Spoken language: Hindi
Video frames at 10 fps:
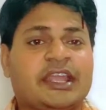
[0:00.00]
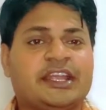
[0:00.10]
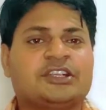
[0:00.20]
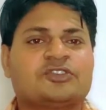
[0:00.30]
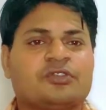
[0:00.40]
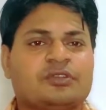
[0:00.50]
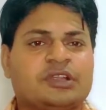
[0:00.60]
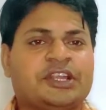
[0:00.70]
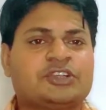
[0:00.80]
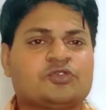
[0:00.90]
एट
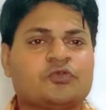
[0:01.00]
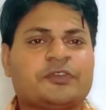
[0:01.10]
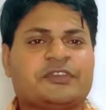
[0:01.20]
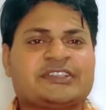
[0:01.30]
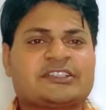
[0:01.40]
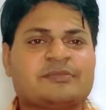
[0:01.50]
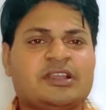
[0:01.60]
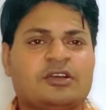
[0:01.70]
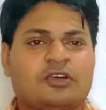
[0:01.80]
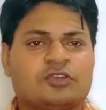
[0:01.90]
एट टू फिफ्टी सिक्स
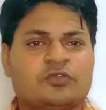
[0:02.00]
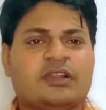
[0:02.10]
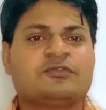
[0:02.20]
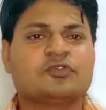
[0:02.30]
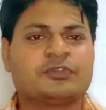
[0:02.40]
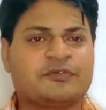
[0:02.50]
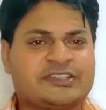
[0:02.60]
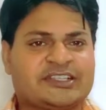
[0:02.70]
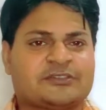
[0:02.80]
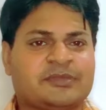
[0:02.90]
में और ट्वेल्व टू
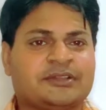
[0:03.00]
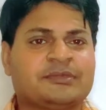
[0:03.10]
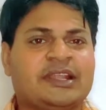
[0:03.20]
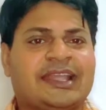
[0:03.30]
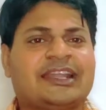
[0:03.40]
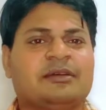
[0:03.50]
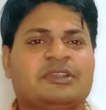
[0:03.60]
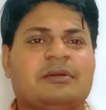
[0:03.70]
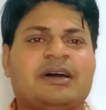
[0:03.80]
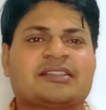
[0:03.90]
फिफ्टी सिक्स में लेकिन हम
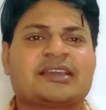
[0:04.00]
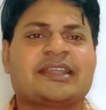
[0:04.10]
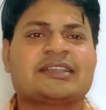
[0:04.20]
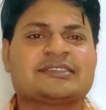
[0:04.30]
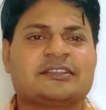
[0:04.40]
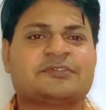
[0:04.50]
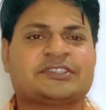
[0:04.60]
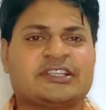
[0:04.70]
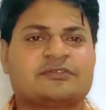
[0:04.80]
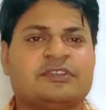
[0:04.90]
यहाँ बात करेंगे सिर्फ
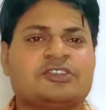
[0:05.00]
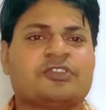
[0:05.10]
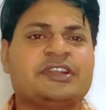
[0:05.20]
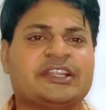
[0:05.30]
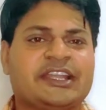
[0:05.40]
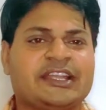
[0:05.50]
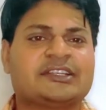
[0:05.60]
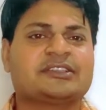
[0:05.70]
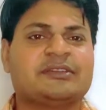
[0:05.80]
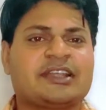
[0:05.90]
सिक्स वन ट्वेंटी
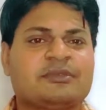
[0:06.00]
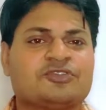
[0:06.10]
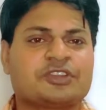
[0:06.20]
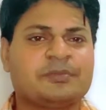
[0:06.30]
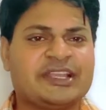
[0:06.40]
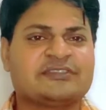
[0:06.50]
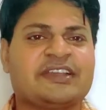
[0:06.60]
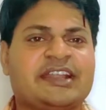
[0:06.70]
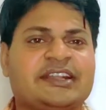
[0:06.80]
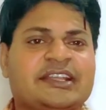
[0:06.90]
एट के बारे में जो कि बेस
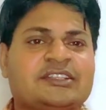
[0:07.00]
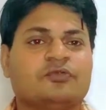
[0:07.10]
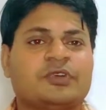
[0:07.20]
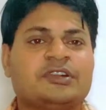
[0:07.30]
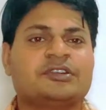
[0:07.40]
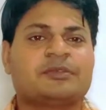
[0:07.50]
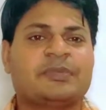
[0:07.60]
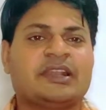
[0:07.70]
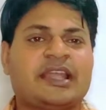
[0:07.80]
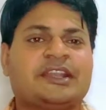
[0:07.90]
वेरिएंट है वन
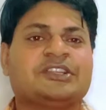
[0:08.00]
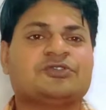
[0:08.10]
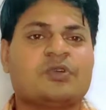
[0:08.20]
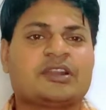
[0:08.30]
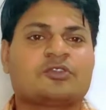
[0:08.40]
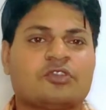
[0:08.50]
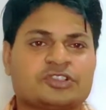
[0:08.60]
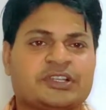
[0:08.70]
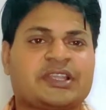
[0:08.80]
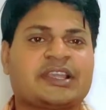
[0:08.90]
ट्रिपल नाइन यूआन
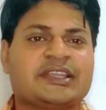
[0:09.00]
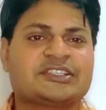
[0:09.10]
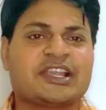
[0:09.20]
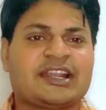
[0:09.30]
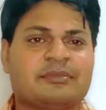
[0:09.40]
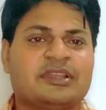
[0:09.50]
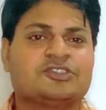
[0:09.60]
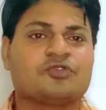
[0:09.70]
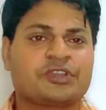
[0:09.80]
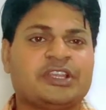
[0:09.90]
कॉस्ट रखी गई है चाइना में
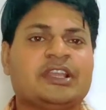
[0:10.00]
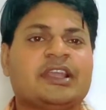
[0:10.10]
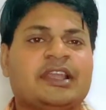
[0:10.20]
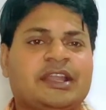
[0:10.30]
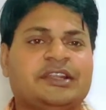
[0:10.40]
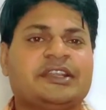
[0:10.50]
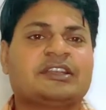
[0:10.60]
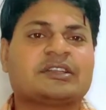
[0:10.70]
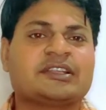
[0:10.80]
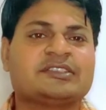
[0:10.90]
जो कि
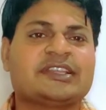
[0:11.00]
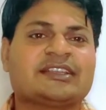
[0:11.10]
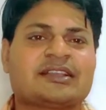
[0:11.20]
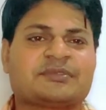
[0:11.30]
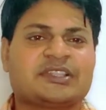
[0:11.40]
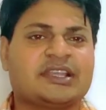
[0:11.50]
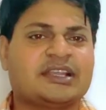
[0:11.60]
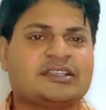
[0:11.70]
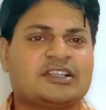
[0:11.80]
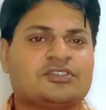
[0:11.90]
इंडियन करेंसी के हिसाब से
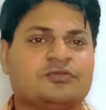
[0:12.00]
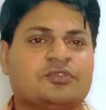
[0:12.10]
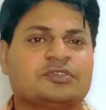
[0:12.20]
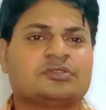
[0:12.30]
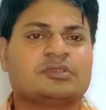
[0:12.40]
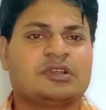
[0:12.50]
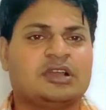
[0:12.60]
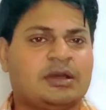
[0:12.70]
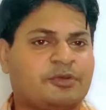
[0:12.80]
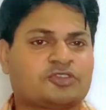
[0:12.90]
देखा जाए तो वो
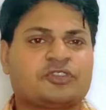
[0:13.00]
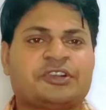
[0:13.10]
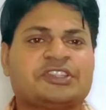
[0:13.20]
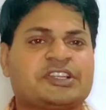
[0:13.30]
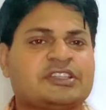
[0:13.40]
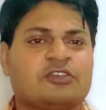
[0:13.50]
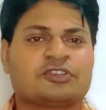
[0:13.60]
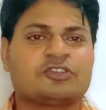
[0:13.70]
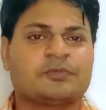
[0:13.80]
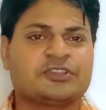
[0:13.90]
अप्रॉक्स ट्वेंटी थ्री
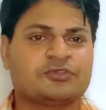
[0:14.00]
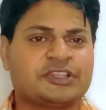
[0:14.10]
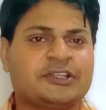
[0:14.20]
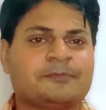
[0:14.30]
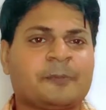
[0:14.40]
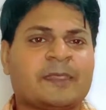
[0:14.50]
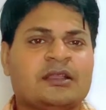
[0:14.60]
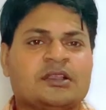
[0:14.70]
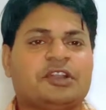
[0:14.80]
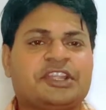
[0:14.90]
थाउजेंड रुपीज़ होते हैं
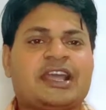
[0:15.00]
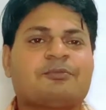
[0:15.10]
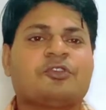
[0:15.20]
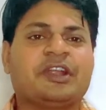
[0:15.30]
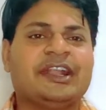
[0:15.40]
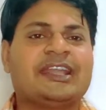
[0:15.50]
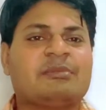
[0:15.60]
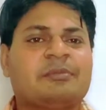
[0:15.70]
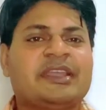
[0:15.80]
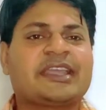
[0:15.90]
और ये आपको इंडिया
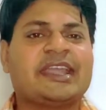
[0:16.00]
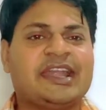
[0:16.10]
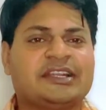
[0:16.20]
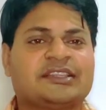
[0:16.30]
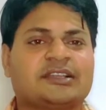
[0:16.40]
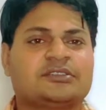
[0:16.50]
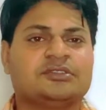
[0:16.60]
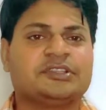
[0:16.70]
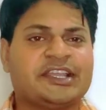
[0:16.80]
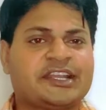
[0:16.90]
में मे के एंड तक
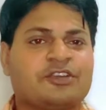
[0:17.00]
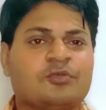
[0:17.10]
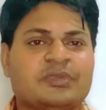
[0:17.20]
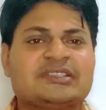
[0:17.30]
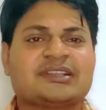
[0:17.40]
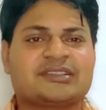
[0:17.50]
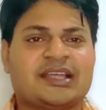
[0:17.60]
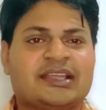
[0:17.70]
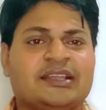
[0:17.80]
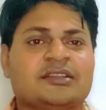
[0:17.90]
देखने को मिल
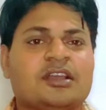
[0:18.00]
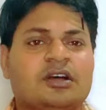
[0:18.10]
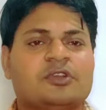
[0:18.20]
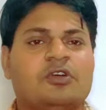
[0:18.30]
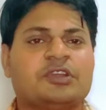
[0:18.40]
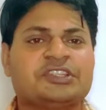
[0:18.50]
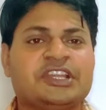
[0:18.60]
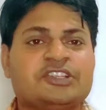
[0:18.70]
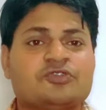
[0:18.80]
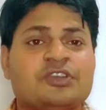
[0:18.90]
सकता है और
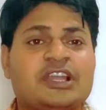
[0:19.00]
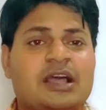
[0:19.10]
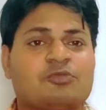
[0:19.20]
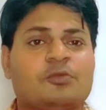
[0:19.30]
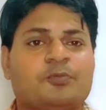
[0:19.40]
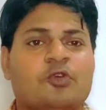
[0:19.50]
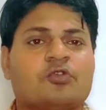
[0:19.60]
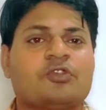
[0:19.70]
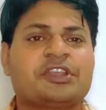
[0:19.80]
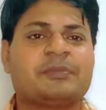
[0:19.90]
ये जो है आपको
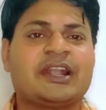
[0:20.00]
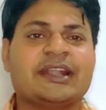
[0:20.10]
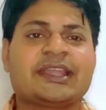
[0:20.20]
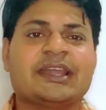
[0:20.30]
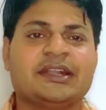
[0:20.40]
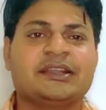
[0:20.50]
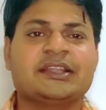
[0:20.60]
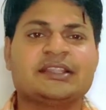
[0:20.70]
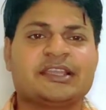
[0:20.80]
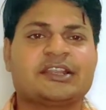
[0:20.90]
पोको की ब्रांडिंग के अंडर
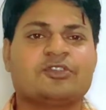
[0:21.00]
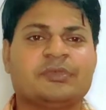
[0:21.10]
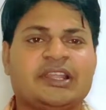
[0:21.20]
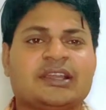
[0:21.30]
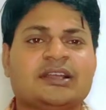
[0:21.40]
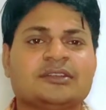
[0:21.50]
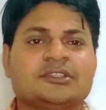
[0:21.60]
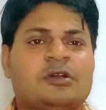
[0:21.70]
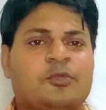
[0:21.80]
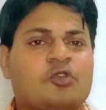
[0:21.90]
ही देखने को मिलेगा
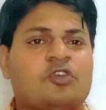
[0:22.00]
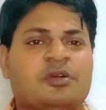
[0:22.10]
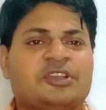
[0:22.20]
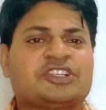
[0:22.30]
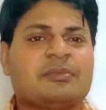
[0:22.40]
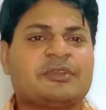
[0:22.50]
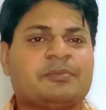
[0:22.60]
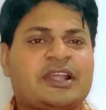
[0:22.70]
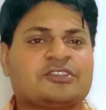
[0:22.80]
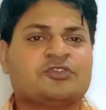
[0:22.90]
पोको हमेशा अपने प्राइस